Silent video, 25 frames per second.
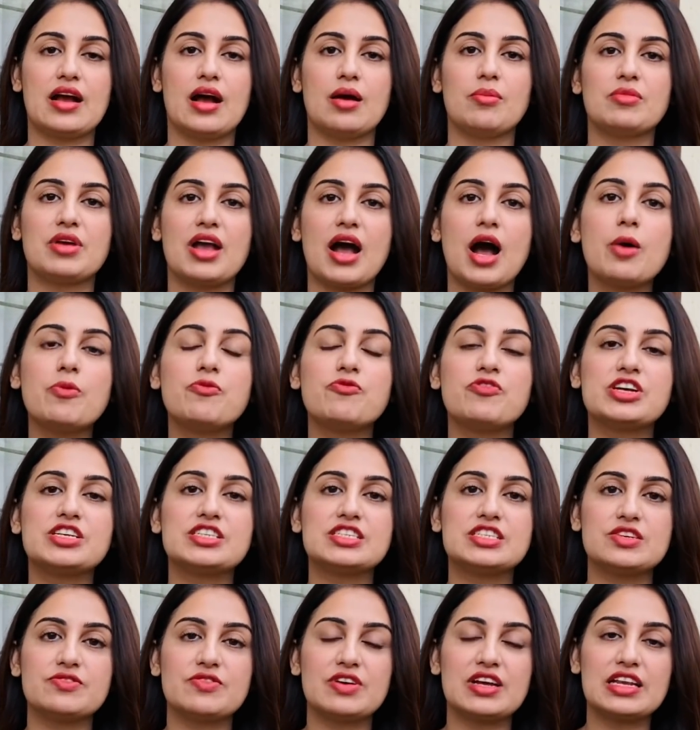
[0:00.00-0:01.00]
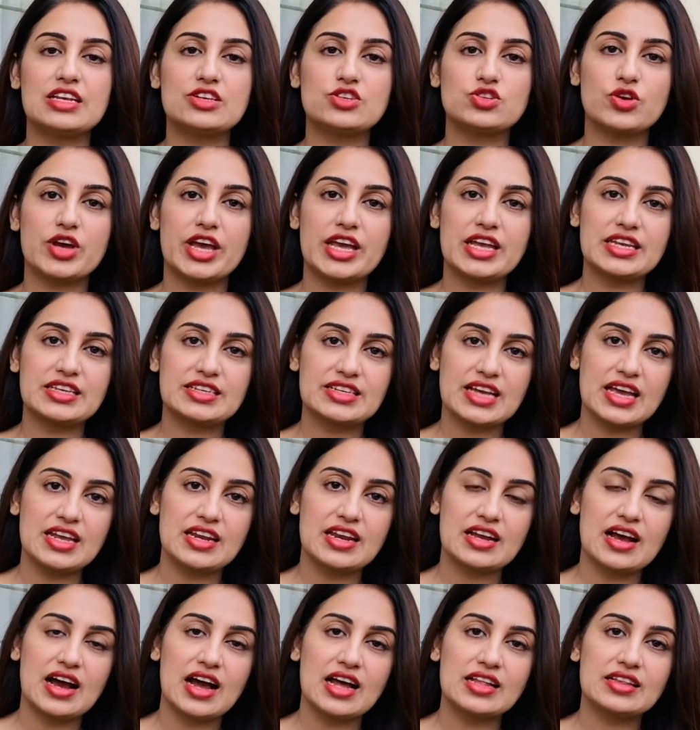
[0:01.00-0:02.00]
कामयाब फेस्टिवल जो है इसका
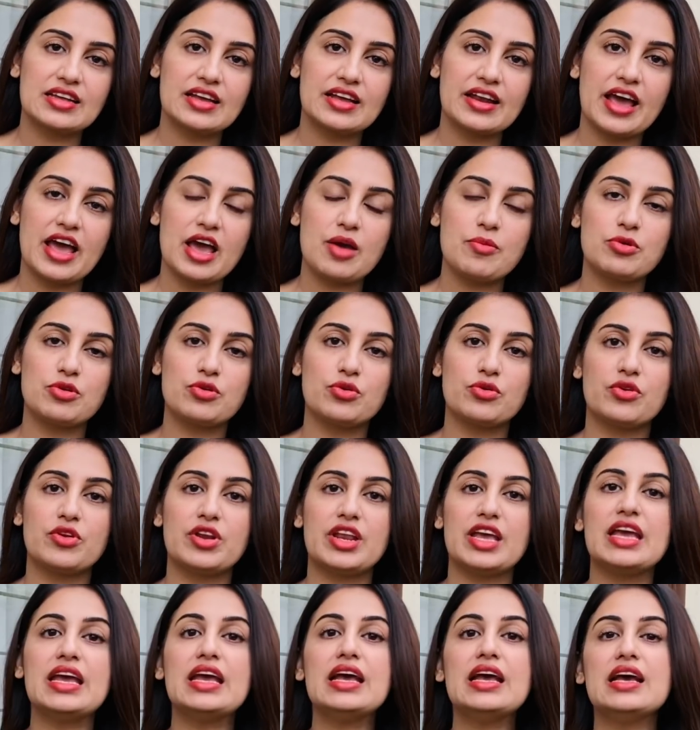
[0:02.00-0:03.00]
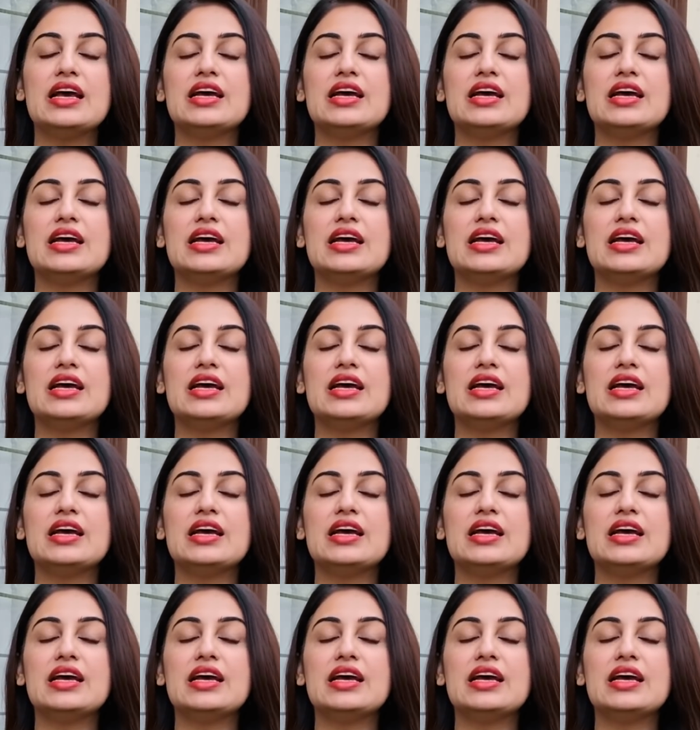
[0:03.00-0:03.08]
इनका कराया फिर उन्होंने